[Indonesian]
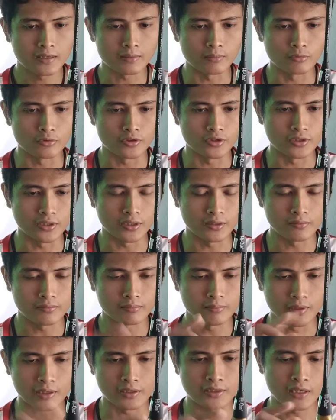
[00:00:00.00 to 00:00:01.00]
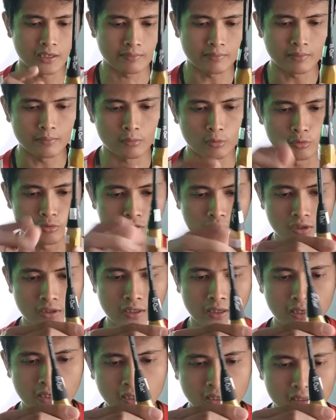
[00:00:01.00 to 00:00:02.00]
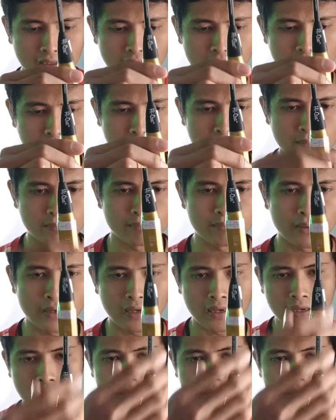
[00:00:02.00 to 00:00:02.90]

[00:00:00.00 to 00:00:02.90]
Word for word: Kemudian beratnya 83 tanpa